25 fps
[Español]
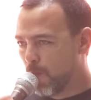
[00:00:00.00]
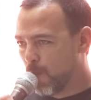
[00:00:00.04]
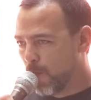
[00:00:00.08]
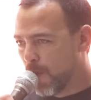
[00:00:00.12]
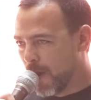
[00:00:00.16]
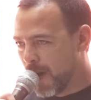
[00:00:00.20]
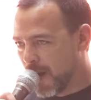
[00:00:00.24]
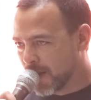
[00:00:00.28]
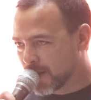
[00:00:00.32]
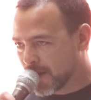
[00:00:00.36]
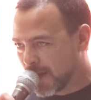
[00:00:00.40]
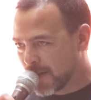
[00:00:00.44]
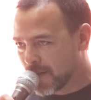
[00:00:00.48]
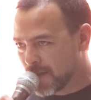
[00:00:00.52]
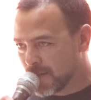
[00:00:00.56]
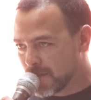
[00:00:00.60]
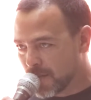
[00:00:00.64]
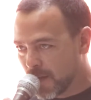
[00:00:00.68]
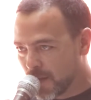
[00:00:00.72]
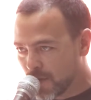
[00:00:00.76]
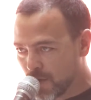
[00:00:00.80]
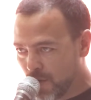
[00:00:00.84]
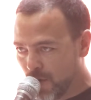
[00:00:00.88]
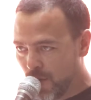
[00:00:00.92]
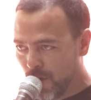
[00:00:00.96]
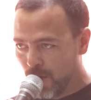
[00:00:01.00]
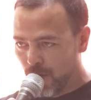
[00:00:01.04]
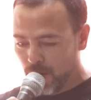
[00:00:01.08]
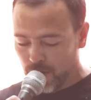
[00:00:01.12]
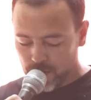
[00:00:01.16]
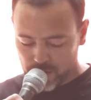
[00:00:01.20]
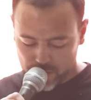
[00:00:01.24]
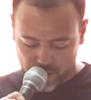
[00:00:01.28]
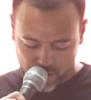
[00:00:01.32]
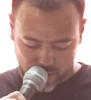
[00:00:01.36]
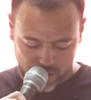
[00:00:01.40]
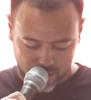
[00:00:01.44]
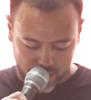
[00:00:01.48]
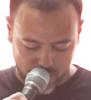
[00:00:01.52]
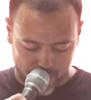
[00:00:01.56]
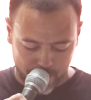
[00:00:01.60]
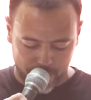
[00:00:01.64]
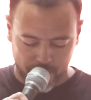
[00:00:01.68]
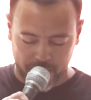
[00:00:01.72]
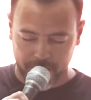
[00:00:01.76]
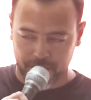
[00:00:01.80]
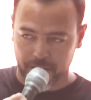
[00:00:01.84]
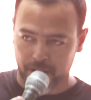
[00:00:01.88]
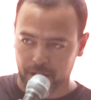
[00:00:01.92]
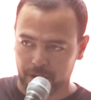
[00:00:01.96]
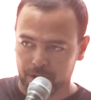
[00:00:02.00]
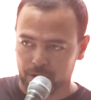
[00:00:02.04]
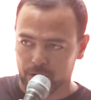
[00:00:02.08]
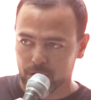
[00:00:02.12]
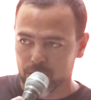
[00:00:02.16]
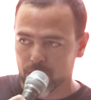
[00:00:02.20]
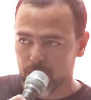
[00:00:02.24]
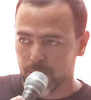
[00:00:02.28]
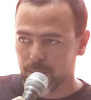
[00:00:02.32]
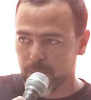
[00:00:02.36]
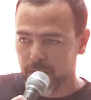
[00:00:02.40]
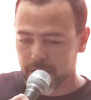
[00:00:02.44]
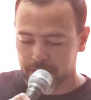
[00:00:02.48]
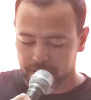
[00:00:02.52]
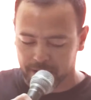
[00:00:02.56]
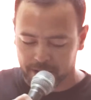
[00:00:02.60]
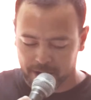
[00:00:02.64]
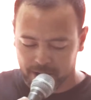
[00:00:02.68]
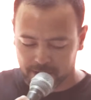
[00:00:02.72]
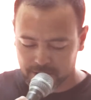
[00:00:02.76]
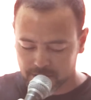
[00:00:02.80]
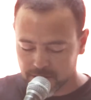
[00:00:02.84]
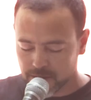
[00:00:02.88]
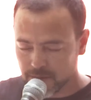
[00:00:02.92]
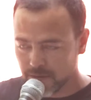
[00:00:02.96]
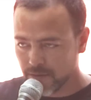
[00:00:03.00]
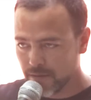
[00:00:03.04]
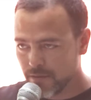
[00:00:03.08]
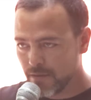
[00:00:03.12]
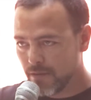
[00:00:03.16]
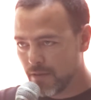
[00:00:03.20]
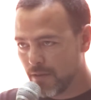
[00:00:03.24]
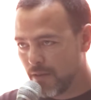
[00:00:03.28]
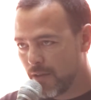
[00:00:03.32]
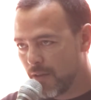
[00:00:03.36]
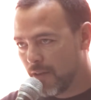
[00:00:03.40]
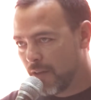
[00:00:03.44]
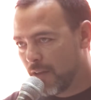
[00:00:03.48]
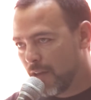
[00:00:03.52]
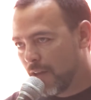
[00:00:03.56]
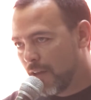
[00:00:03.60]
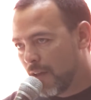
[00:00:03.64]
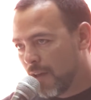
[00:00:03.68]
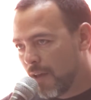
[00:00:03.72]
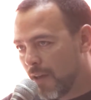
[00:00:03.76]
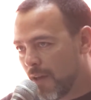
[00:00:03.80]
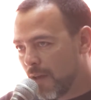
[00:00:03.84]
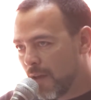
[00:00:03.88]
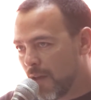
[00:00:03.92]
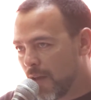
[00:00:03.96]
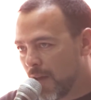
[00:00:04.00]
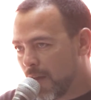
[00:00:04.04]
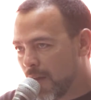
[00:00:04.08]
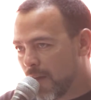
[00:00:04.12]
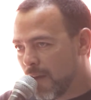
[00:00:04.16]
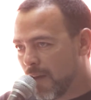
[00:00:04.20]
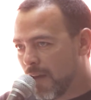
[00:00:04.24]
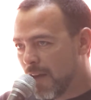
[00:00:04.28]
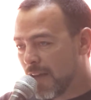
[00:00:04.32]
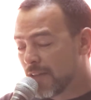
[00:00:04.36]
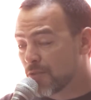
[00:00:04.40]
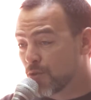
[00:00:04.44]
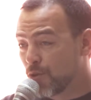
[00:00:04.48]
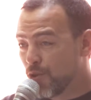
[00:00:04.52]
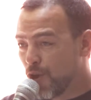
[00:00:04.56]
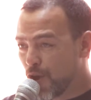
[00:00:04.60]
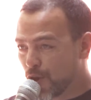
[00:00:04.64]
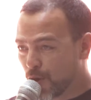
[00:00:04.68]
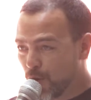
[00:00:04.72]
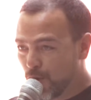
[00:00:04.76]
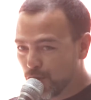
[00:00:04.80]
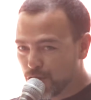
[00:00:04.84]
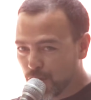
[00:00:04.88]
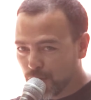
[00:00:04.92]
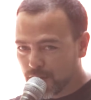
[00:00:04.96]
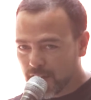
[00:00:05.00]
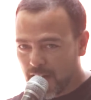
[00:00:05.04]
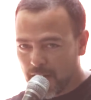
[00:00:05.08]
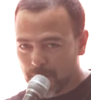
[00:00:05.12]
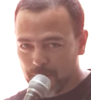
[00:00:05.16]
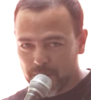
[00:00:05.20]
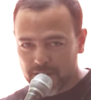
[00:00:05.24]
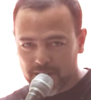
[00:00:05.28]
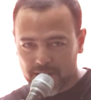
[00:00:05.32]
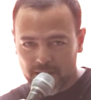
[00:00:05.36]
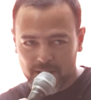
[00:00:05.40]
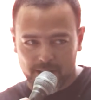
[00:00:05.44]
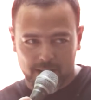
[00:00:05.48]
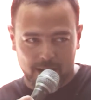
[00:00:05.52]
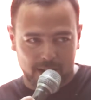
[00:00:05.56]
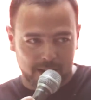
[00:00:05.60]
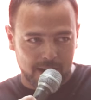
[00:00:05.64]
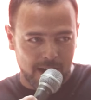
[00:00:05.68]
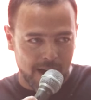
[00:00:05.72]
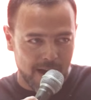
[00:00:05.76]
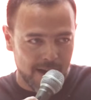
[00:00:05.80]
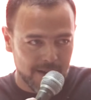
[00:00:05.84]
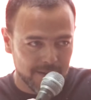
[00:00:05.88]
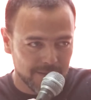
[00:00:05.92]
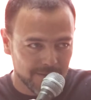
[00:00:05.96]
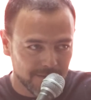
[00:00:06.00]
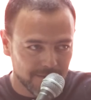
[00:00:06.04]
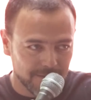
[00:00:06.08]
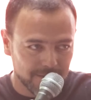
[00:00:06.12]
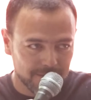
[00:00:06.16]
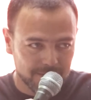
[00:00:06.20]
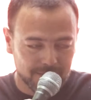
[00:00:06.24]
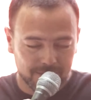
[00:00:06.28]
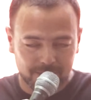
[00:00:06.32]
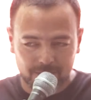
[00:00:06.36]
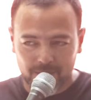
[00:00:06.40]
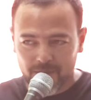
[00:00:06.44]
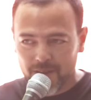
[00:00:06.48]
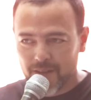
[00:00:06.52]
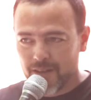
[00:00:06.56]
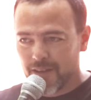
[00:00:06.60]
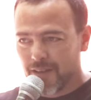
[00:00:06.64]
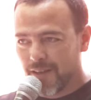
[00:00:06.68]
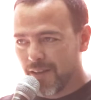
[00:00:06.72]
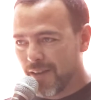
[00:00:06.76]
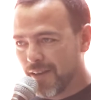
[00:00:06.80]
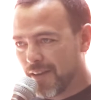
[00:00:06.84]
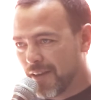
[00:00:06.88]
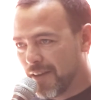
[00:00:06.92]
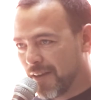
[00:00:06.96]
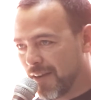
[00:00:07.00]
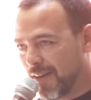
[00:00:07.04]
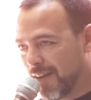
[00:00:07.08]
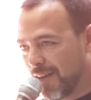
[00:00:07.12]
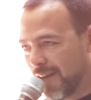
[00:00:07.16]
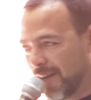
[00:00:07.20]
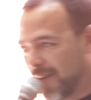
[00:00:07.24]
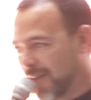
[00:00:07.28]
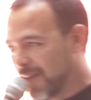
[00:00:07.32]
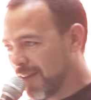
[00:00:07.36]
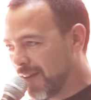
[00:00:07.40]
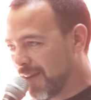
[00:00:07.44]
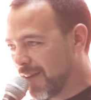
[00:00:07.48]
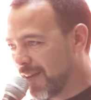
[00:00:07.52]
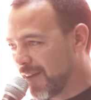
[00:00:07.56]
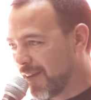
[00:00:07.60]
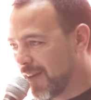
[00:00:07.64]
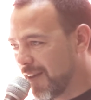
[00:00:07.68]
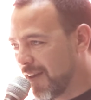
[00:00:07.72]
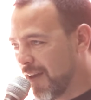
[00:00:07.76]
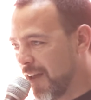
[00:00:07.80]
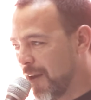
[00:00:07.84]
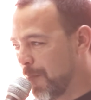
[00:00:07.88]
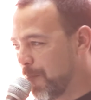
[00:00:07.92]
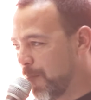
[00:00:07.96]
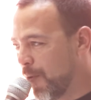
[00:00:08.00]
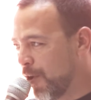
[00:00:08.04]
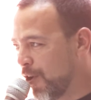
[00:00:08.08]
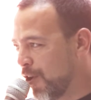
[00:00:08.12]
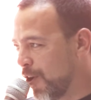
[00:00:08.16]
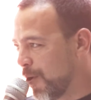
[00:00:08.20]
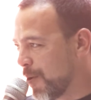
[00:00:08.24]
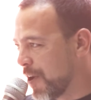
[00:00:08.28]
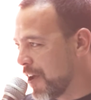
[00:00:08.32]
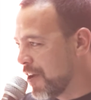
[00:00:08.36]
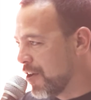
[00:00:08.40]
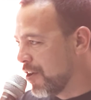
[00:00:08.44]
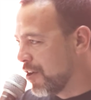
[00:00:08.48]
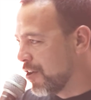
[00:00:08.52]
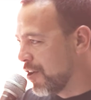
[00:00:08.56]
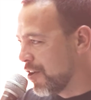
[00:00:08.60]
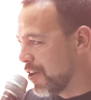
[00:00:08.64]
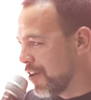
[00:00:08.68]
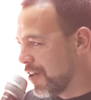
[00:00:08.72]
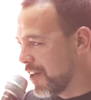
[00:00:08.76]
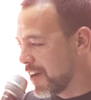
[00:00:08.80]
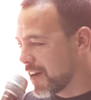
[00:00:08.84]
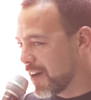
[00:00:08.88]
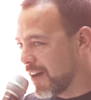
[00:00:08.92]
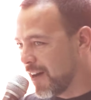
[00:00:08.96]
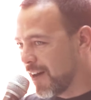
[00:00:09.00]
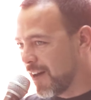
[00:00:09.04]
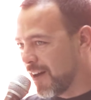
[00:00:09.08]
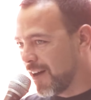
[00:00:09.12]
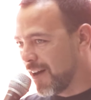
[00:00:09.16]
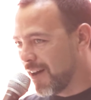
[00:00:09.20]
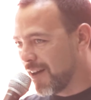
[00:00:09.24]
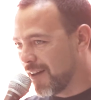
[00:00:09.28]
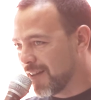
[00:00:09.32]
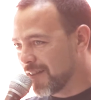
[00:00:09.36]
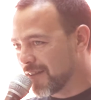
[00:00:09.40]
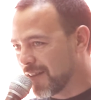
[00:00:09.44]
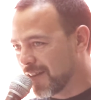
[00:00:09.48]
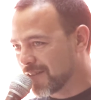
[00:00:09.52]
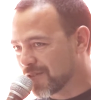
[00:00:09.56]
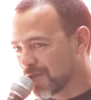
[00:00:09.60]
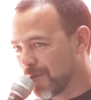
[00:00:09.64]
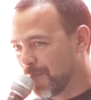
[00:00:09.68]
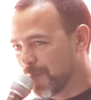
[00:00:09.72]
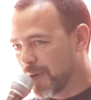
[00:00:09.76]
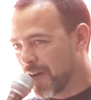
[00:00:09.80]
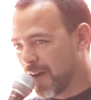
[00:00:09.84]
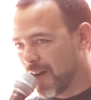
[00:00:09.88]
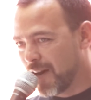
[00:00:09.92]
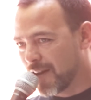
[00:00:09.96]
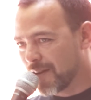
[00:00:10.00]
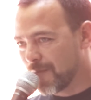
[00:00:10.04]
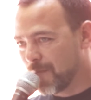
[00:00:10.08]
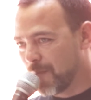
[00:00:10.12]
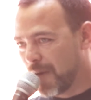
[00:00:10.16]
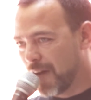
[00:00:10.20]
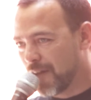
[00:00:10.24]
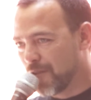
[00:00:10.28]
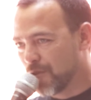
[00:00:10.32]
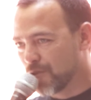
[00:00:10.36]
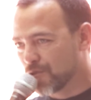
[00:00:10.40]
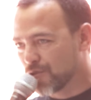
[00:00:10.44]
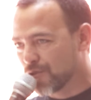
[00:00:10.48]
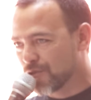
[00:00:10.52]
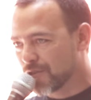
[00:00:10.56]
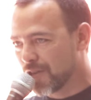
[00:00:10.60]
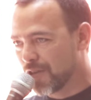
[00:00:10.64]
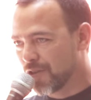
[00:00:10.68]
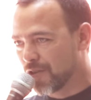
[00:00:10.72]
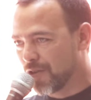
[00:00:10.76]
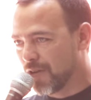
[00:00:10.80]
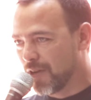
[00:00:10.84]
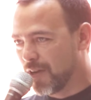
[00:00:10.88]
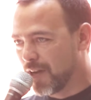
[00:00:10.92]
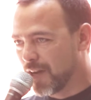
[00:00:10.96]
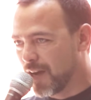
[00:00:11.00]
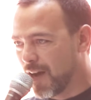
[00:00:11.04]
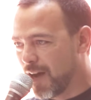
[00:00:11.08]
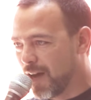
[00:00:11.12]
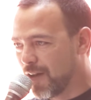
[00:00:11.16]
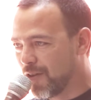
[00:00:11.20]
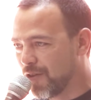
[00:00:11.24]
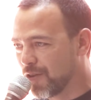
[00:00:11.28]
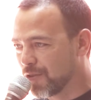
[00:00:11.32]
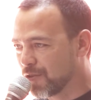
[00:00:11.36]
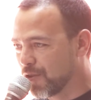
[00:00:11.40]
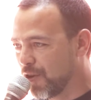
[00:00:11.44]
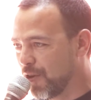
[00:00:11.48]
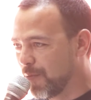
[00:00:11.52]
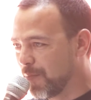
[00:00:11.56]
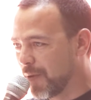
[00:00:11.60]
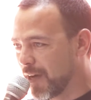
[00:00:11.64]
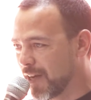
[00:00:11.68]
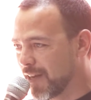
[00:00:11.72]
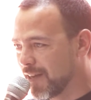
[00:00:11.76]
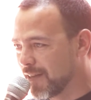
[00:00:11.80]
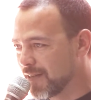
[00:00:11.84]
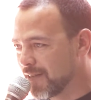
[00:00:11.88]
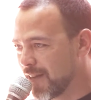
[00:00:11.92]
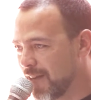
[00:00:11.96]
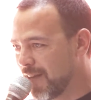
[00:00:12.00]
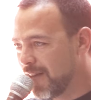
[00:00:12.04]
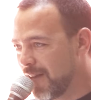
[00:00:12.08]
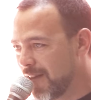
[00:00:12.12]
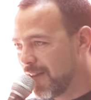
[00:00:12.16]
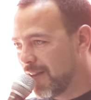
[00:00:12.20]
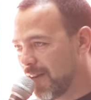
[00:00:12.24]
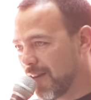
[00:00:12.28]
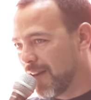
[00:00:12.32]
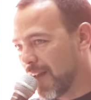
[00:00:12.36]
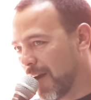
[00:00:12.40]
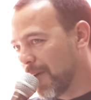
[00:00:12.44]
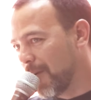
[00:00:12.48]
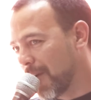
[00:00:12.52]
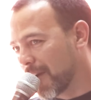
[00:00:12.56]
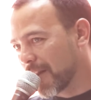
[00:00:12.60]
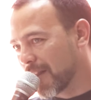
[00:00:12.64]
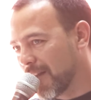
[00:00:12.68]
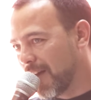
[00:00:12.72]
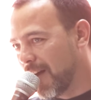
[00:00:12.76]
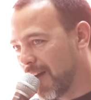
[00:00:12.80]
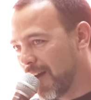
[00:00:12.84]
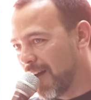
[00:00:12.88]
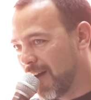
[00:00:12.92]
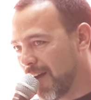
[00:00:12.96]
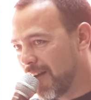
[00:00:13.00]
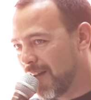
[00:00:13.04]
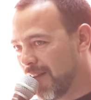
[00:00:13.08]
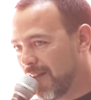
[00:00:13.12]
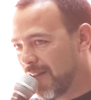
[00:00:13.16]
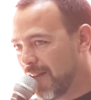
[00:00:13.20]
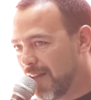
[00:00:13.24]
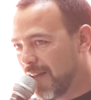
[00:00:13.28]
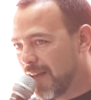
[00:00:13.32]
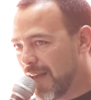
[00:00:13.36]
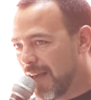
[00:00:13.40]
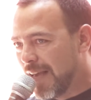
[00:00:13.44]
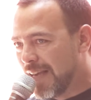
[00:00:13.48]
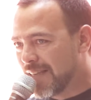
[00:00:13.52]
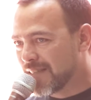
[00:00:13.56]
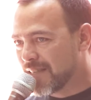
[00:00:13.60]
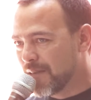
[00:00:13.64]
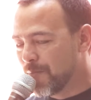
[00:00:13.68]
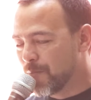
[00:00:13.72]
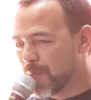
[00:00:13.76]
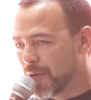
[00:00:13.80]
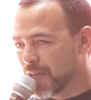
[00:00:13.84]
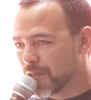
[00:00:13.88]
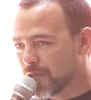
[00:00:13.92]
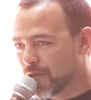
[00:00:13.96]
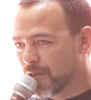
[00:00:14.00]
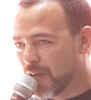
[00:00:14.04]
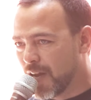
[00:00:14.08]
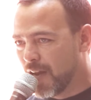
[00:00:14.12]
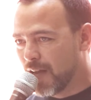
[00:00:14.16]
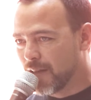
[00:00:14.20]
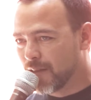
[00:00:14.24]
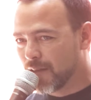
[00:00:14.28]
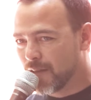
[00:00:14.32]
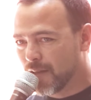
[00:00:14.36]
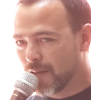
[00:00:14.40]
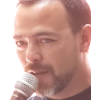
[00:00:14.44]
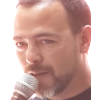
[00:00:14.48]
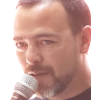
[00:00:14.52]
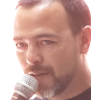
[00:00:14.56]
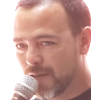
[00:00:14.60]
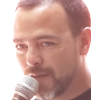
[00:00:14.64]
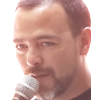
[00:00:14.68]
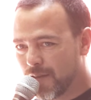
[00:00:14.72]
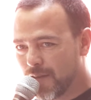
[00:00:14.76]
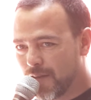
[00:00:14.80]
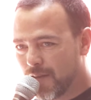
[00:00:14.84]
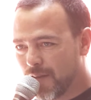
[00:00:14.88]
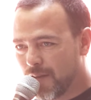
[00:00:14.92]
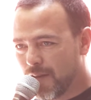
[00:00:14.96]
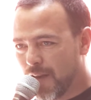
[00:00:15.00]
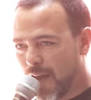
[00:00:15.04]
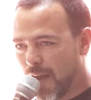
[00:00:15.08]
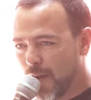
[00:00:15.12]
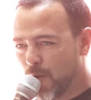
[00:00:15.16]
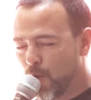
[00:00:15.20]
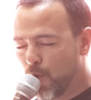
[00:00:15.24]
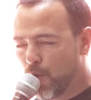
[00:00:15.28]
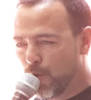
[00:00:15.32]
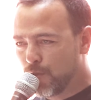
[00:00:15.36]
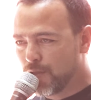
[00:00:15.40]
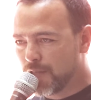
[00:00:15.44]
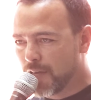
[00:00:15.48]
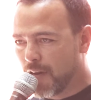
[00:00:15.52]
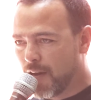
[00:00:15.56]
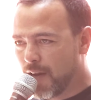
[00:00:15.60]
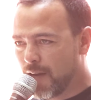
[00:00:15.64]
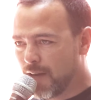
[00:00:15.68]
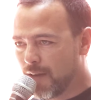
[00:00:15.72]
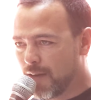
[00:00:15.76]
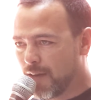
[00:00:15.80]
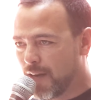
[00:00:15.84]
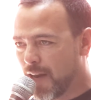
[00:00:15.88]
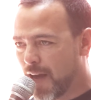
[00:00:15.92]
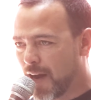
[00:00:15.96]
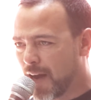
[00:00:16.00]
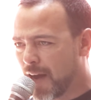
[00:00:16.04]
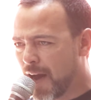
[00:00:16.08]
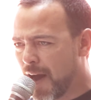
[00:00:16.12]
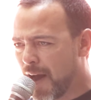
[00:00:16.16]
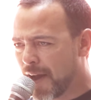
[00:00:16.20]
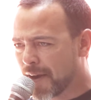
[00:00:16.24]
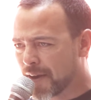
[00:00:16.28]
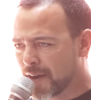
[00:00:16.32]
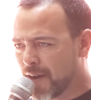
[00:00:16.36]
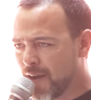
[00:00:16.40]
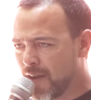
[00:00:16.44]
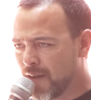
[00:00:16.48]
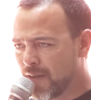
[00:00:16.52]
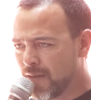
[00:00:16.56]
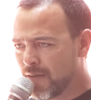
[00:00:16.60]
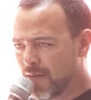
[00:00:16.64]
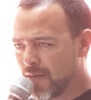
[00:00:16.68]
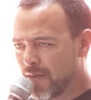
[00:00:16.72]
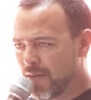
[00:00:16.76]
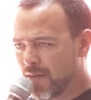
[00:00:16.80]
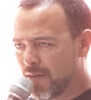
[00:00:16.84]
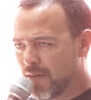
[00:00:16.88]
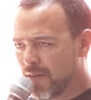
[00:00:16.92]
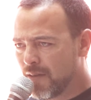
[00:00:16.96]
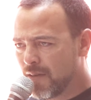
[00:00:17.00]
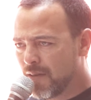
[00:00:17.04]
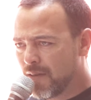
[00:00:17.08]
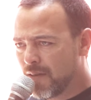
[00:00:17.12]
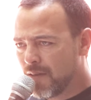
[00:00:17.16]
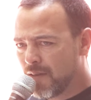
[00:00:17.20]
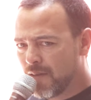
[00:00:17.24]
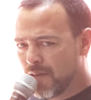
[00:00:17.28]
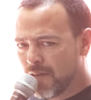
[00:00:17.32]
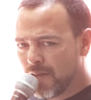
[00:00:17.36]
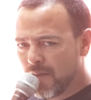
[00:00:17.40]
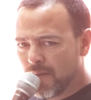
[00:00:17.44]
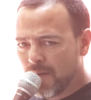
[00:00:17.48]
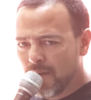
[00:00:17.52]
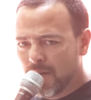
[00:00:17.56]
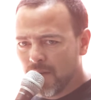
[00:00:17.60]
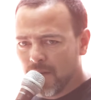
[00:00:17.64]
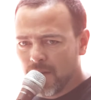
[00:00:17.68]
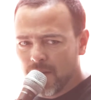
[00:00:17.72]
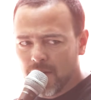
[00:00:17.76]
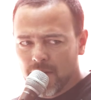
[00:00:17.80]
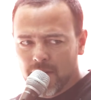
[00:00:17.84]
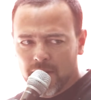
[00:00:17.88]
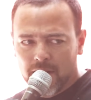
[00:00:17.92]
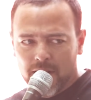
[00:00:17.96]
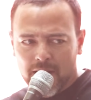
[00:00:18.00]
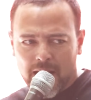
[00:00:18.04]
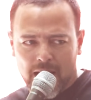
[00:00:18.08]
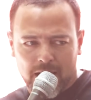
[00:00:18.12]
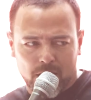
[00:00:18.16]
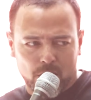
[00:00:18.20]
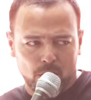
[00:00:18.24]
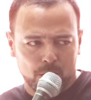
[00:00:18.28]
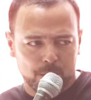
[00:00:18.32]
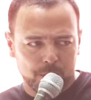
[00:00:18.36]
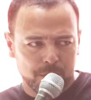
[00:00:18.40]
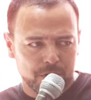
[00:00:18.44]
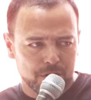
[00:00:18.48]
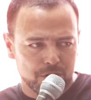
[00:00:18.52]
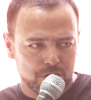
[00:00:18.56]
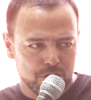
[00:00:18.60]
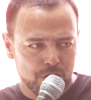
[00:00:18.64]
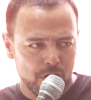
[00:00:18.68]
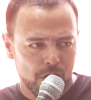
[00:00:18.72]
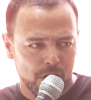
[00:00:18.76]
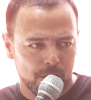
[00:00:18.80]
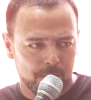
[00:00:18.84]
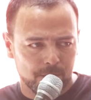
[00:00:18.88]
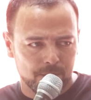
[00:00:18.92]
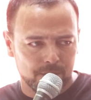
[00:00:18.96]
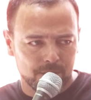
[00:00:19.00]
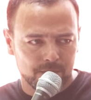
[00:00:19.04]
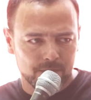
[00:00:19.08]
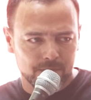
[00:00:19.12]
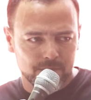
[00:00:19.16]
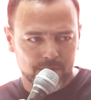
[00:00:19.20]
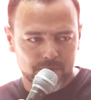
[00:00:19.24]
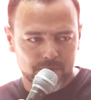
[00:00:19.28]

Buenas tardes a todos, compañeros, compañeras. Es un orgullo estar presente acá y el polo obrero no nos deja de asombrar, más de 800 delegados de todo el país. La verdad es impresionante la lucha, la garra, la convicción